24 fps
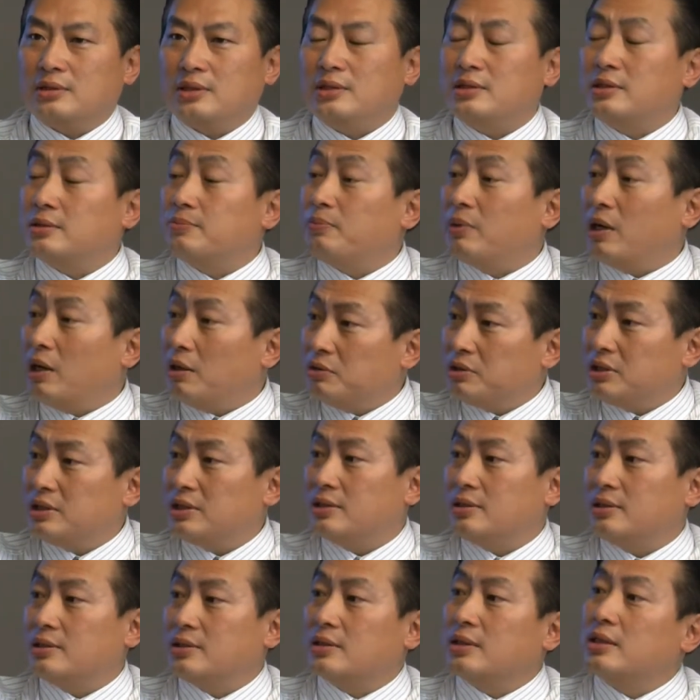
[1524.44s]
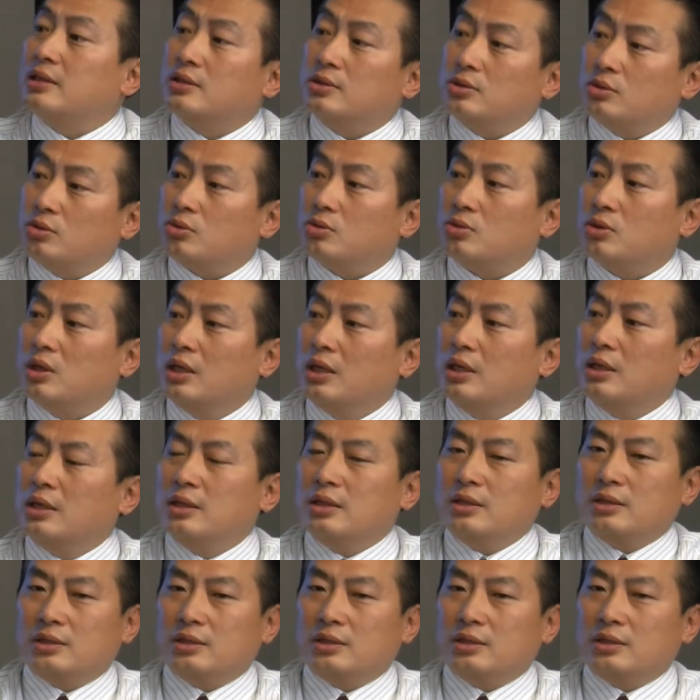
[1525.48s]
车这个车子保险